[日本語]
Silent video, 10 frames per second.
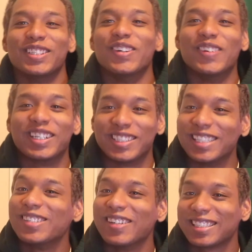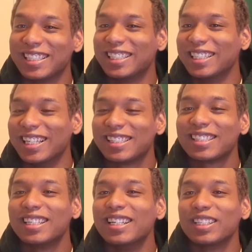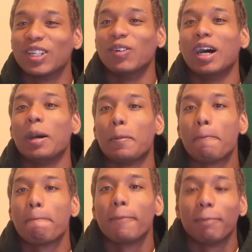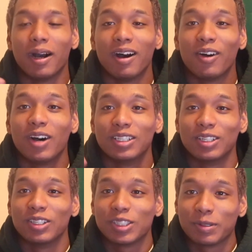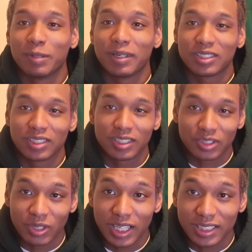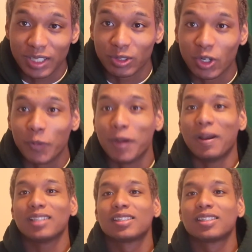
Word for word: どうも、クリスのバスケ日記です。今日はパワーフォワードにおすすめのバッシュ紹介していこうと思いま